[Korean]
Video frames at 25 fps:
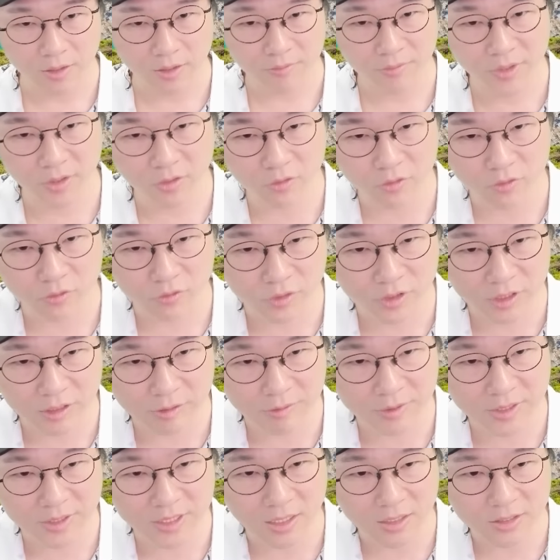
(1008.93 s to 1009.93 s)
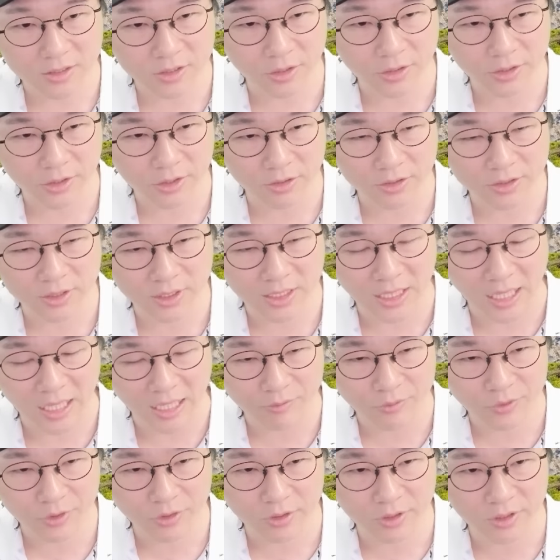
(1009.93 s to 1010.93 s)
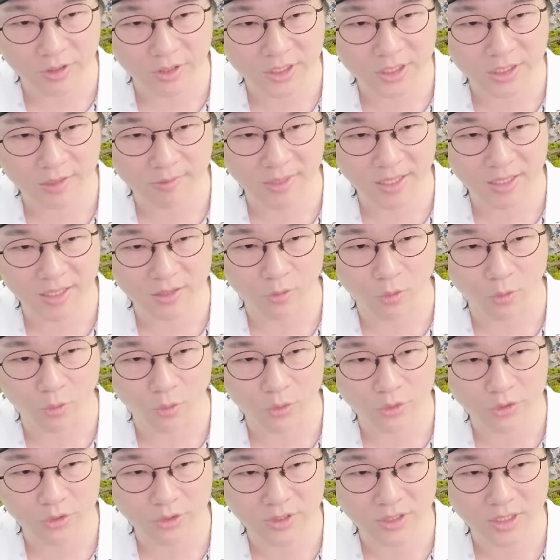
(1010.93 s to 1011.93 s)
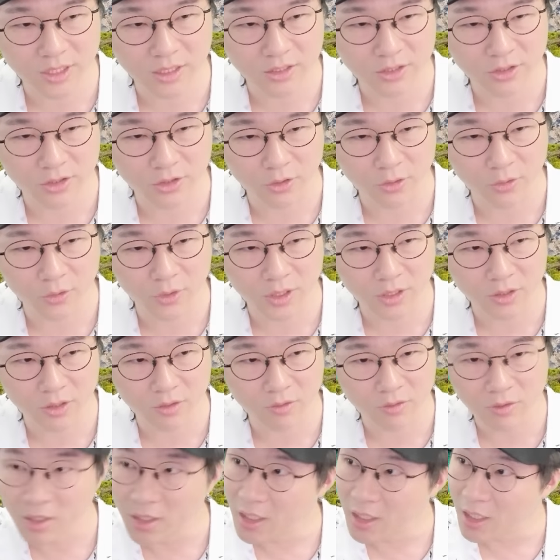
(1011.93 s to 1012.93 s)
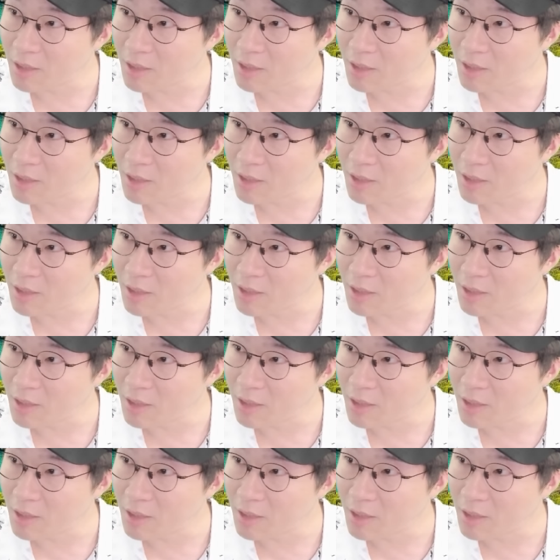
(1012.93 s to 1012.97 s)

미국 국립기상청이 현재 다음 주 극심한 고온 현상을 경고했고